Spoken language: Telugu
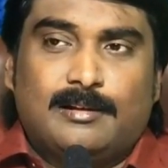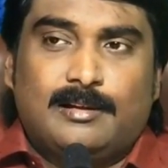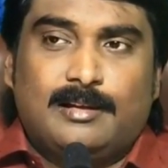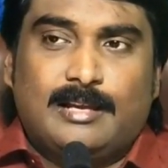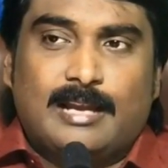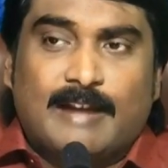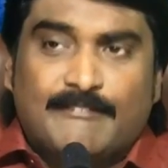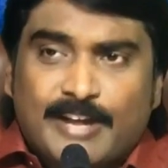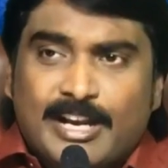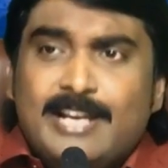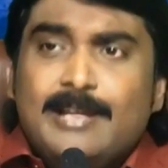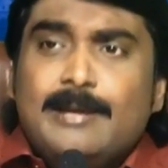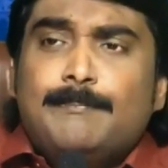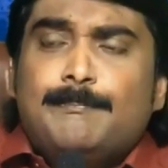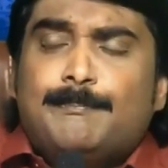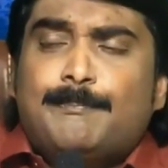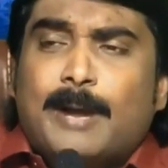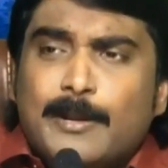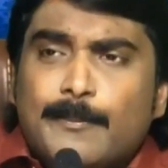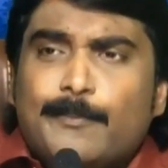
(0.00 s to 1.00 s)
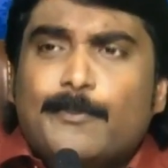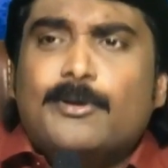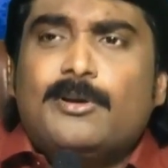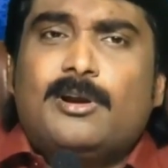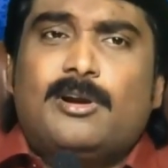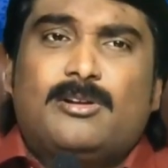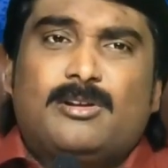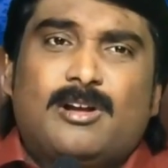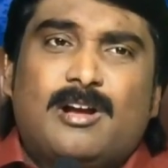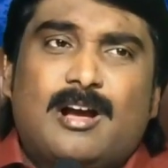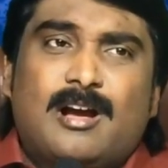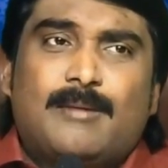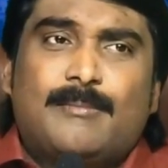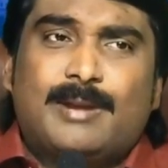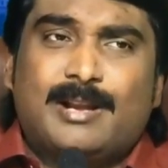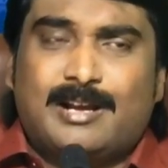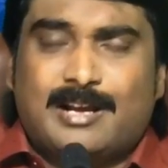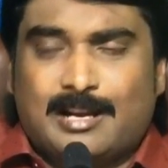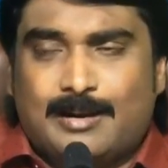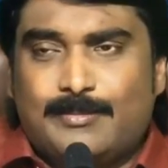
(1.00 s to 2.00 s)
అవన్నీ పడిపోయినట్లుగా
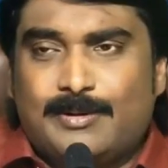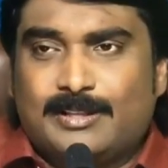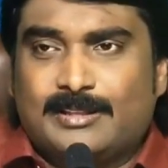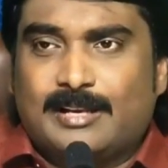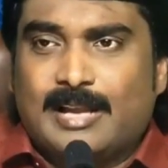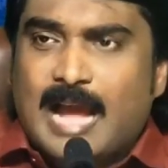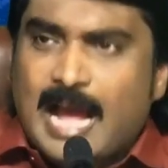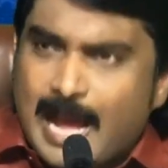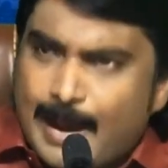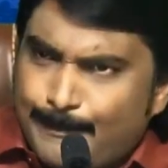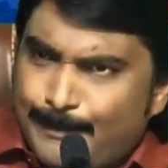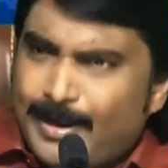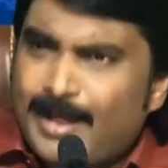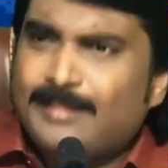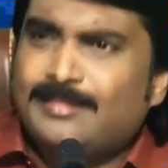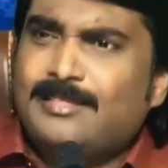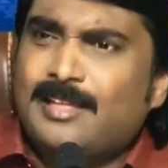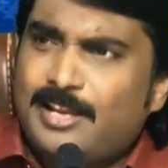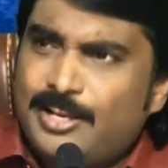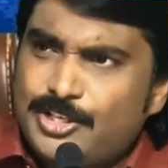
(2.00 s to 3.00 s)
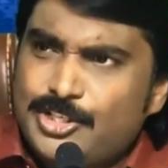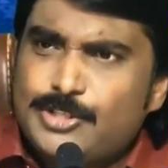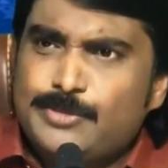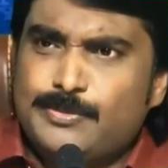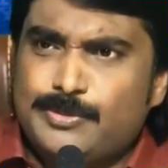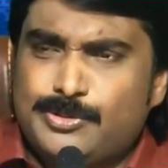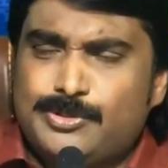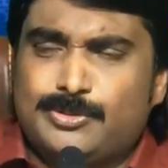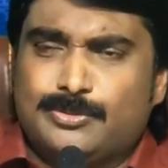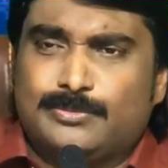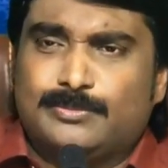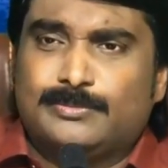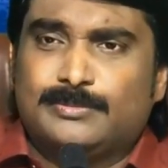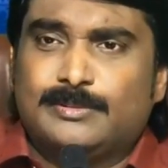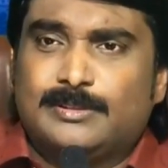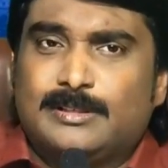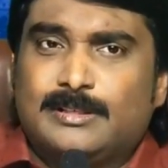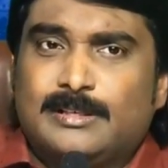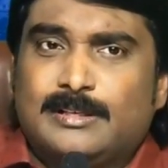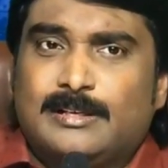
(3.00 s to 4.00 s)
మనకు కనబడుతున్నాయి ఆ ప్రాంతాలు ఇంచుమించు
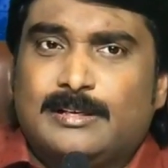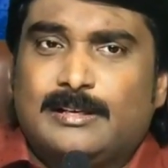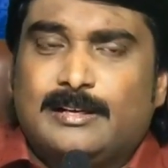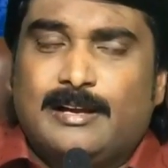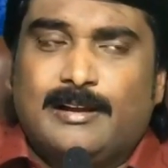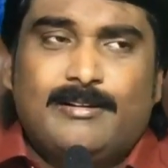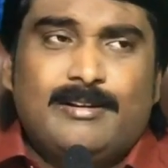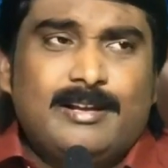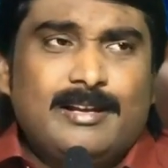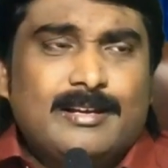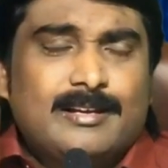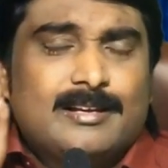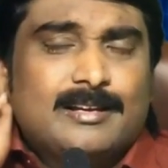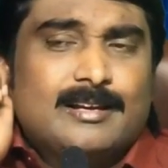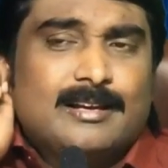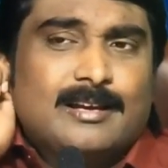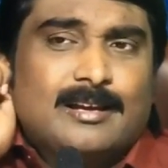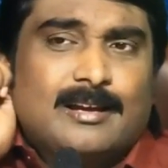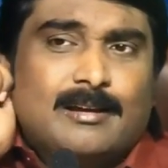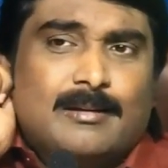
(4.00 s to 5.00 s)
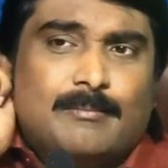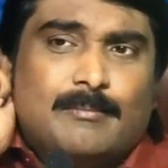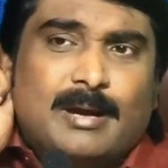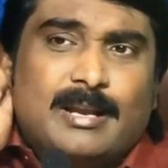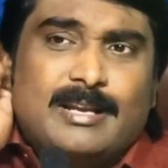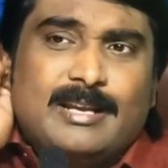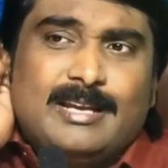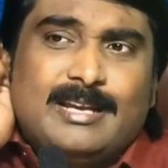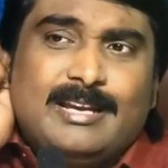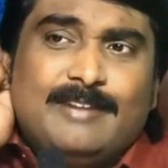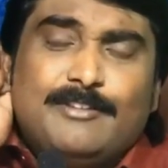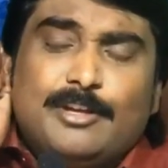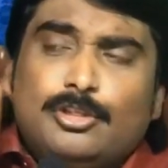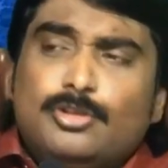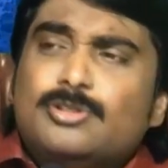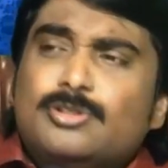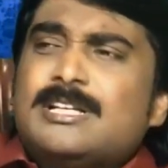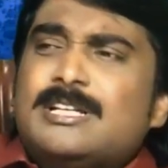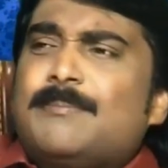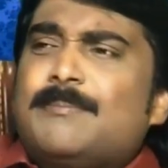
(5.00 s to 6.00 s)
ఏమండి మరి ఇవి
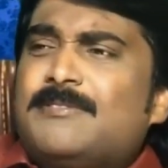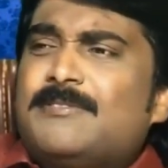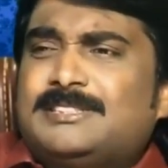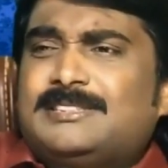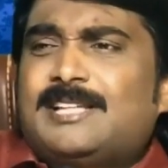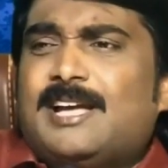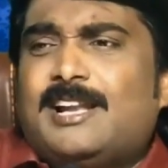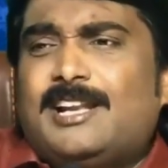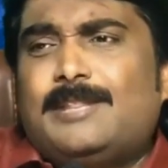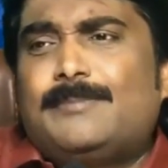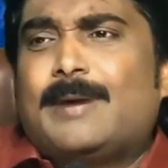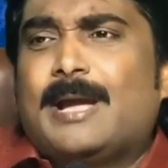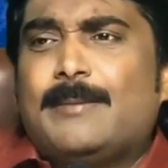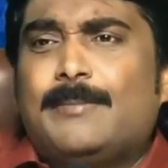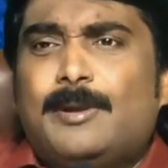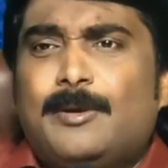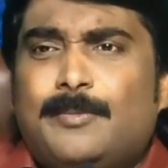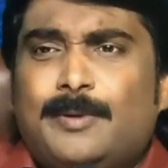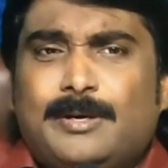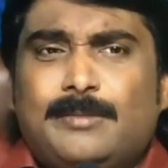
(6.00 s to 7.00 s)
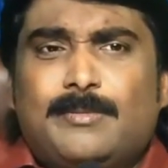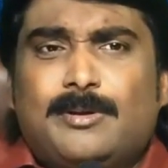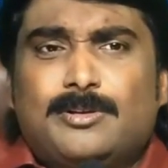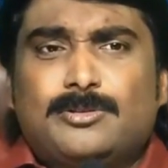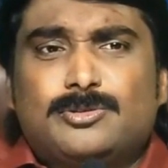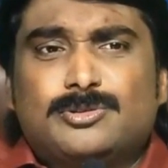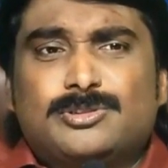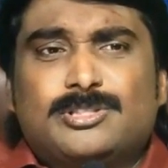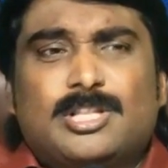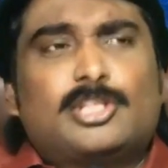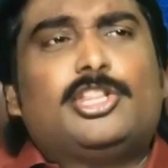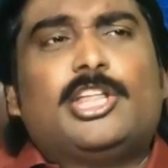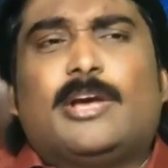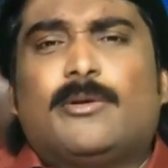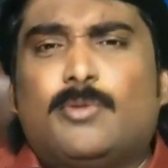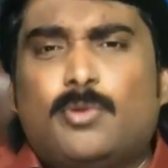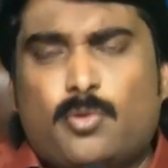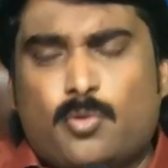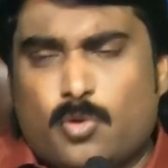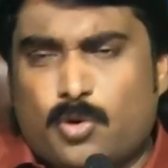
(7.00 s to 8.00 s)
ఎందుకు సంభవిస్తాయి అనేది బైబిల్ బట్టి మనకు చూస్తే అది
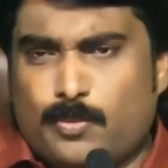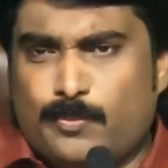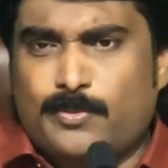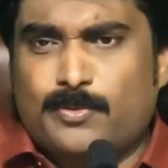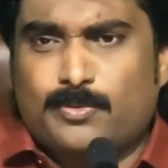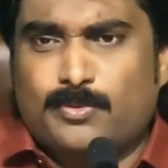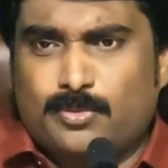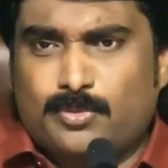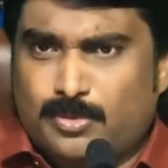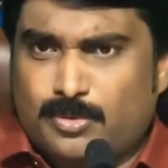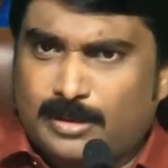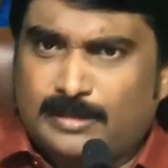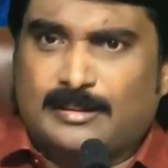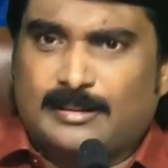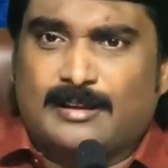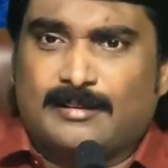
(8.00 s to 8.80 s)
దేవుని కోపం ఉగ్రత